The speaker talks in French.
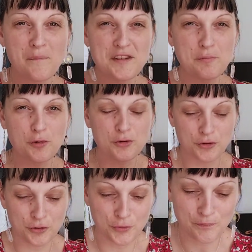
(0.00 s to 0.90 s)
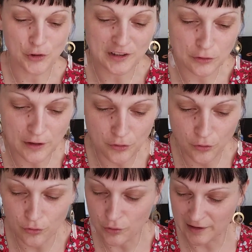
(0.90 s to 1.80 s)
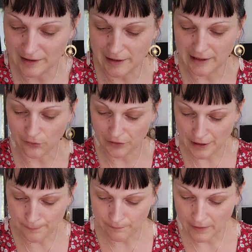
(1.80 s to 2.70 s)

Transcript: un petit peu de, cette huile de coco qui s'est liquéfiée.